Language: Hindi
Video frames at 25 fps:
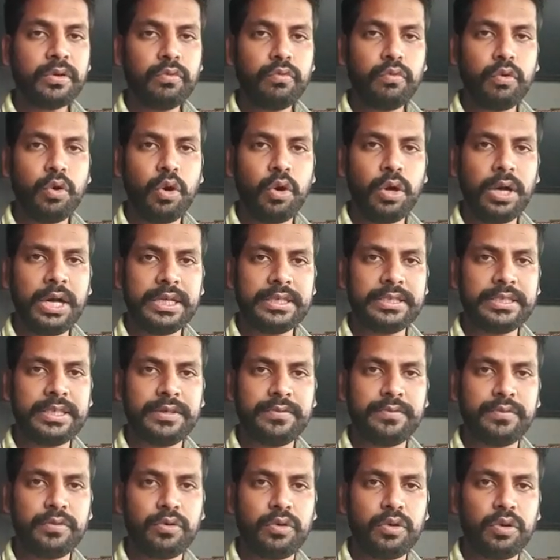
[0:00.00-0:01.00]
वो है
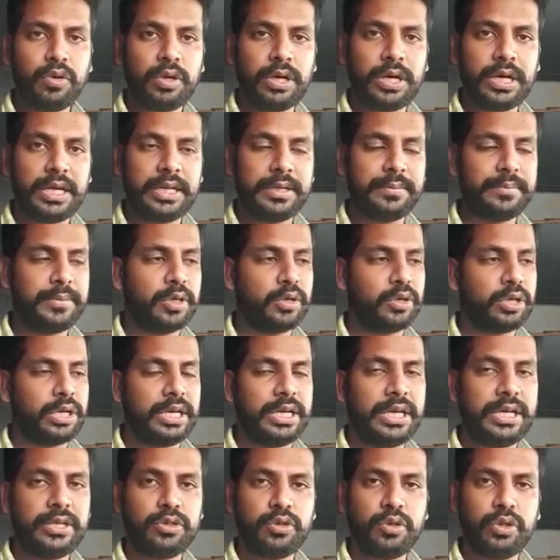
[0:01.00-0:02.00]
सिर्फ उन लोग आदमियों के
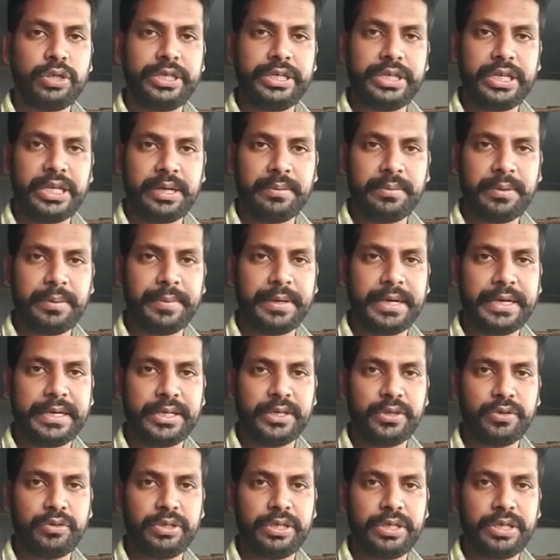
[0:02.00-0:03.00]
लिए जो इंडिया में
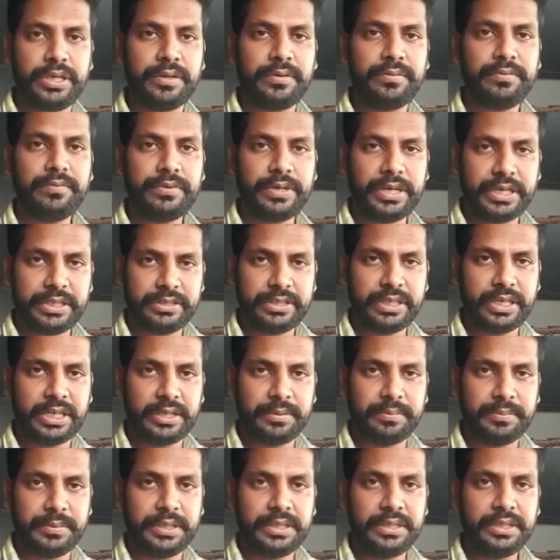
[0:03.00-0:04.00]
बैठे हुए हैं फ्रेश
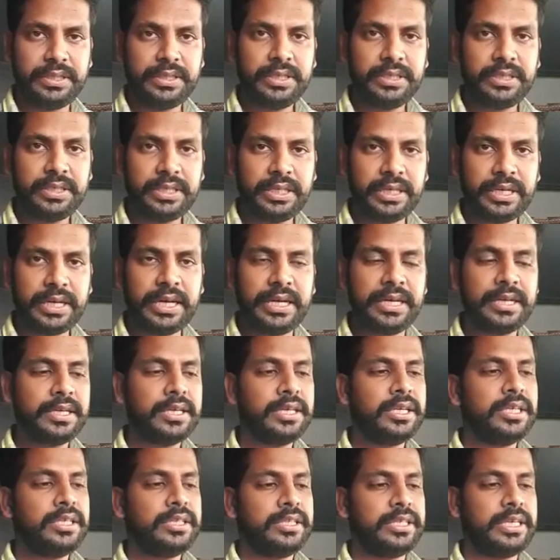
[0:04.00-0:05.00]
आदमी ठीक है
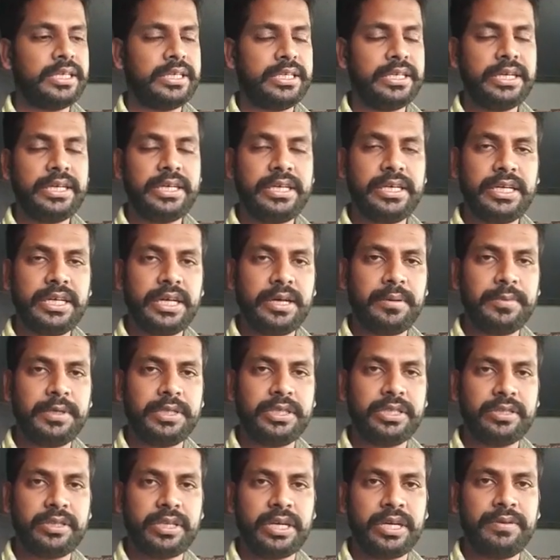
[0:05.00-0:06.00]
जैसे कि इंडिया में
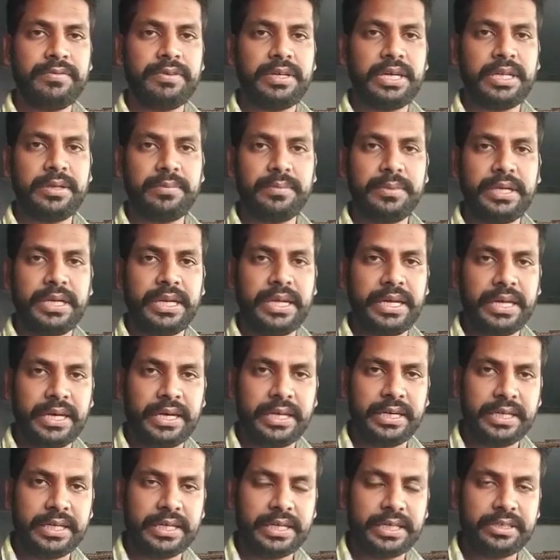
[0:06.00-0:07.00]
जितने भी आदमी नए
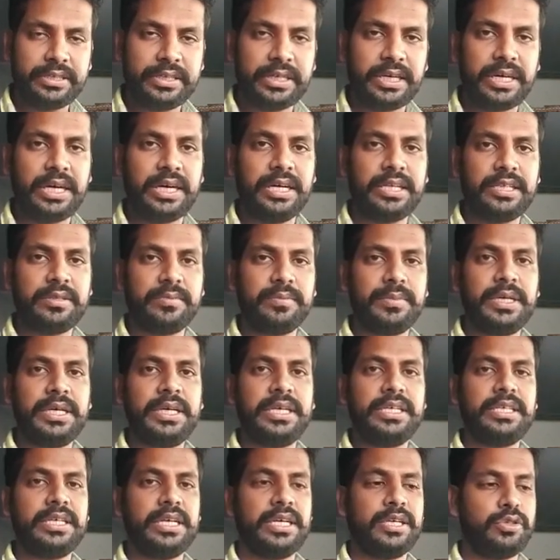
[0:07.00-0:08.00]
आने की चाहत
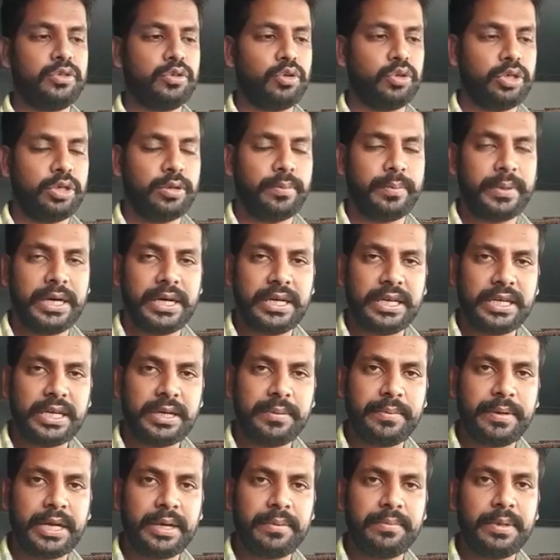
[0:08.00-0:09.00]
में जहाँ जो डिमांड के
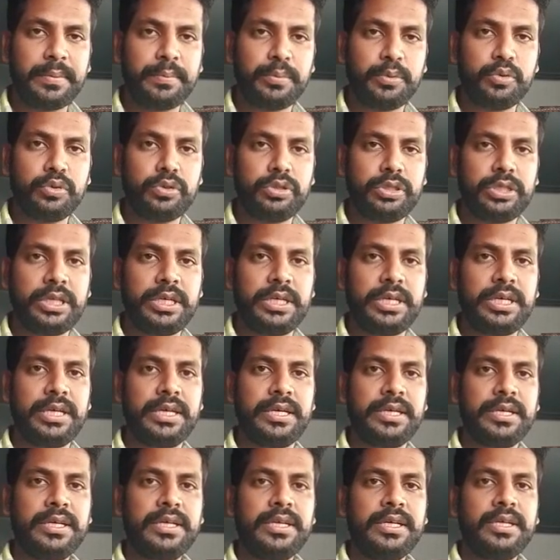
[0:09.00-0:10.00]
बारे में पूछते
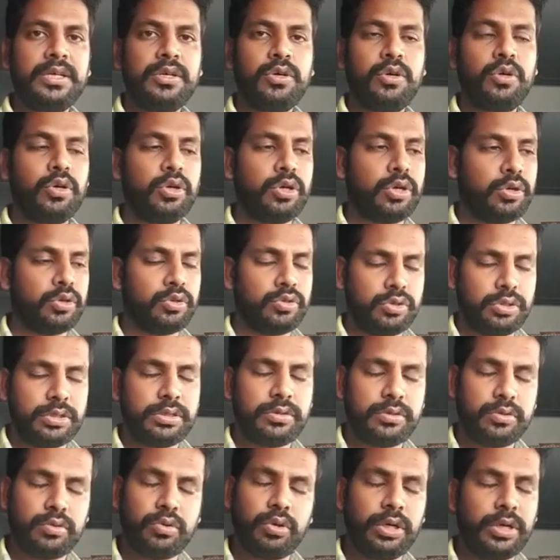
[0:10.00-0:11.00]
हैं और
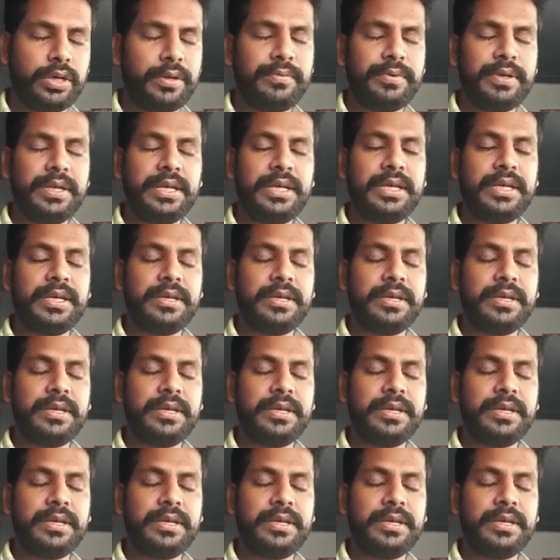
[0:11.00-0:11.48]
कोई भी